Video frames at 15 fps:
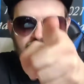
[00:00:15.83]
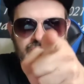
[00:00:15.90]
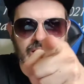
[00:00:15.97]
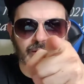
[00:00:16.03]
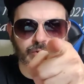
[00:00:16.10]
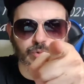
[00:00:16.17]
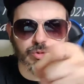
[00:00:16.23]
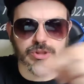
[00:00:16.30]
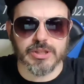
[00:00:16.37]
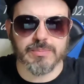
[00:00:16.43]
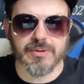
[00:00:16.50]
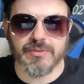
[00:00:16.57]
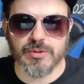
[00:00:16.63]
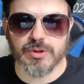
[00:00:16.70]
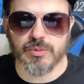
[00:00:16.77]
Ciao a tutti,
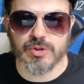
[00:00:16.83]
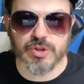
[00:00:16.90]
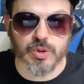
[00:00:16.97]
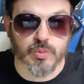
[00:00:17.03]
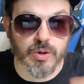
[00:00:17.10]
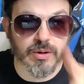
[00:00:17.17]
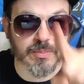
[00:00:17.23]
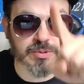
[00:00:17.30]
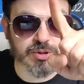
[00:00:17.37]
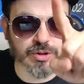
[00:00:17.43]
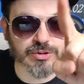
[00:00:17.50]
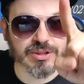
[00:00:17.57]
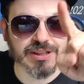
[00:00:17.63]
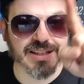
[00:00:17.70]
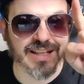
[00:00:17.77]
benvenuti in questo nuovo
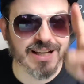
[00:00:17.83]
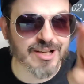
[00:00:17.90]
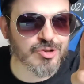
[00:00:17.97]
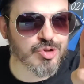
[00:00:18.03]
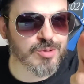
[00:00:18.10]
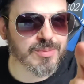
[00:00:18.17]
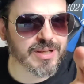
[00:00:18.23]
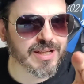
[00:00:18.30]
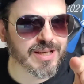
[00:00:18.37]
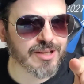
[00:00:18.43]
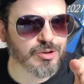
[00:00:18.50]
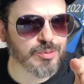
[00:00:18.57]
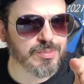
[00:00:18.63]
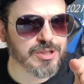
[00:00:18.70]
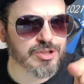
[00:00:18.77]
episodio di Calcio
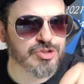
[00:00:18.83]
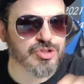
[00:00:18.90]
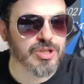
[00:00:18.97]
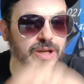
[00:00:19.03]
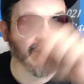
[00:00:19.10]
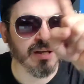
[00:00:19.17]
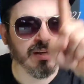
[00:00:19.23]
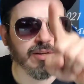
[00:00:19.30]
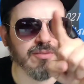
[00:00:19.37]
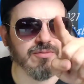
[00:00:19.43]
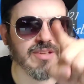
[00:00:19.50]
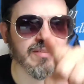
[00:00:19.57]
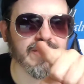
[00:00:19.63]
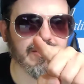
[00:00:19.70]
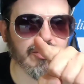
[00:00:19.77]
Mercato Beach.
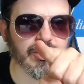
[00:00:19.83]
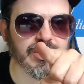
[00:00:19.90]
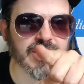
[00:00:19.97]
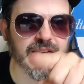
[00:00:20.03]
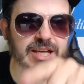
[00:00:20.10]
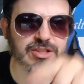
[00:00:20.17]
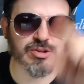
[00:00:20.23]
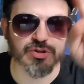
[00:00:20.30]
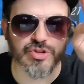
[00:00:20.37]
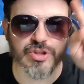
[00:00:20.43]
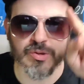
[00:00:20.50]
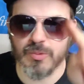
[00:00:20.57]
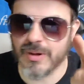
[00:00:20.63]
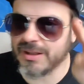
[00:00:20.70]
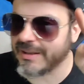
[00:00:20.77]
Vi avevo chiesto
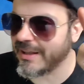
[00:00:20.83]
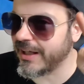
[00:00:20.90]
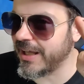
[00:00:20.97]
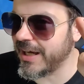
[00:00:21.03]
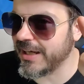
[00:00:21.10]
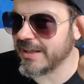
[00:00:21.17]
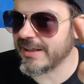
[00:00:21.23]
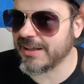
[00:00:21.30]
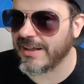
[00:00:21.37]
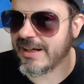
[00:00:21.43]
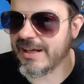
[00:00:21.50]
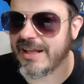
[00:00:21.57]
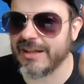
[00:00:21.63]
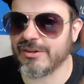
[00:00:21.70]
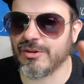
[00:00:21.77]
50 like
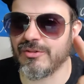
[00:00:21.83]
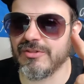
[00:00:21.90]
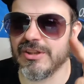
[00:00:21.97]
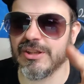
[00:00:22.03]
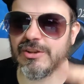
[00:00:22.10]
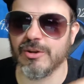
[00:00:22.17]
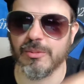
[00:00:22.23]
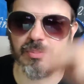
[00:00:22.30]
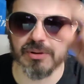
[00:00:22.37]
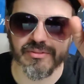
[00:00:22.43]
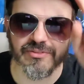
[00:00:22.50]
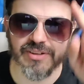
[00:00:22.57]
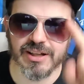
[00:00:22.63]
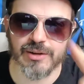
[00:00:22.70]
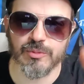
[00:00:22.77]
nell'altro video per
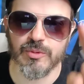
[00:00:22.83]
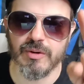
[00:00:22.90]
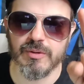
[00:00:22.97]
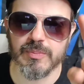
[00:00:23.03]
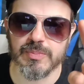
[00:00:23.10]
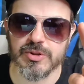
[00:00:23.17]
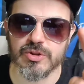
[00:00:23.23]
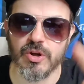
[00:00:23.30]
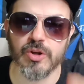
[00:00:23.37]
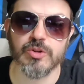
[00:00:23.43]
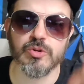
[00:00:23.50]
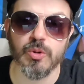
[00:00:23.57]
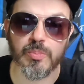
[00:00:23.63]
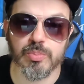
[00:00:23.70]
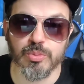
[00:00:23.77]
fare un nuovo
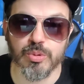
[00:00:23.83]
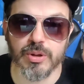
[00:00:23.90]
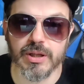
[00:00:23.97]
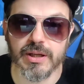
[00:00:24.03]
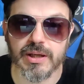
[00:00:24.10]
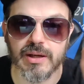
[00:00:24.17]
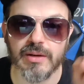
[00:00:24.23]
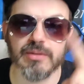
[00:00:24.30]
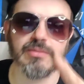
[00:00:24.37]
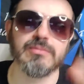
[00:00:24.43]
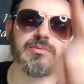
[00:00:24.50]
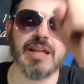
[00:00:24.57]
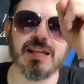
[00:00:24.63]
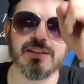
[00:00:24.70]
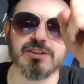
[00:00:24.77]
episodio oppure
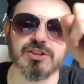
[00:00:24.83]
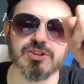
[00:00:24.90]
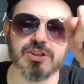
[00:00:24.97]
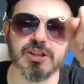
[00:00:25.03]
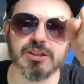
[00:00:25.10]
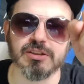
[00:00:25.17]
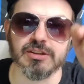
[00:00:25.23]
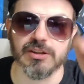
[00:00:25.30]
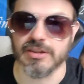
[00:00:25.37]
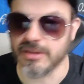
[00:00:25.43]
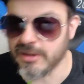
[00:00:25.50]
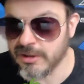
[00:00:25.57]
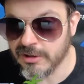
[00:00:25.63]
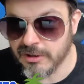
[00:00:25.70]
tanti iscritti.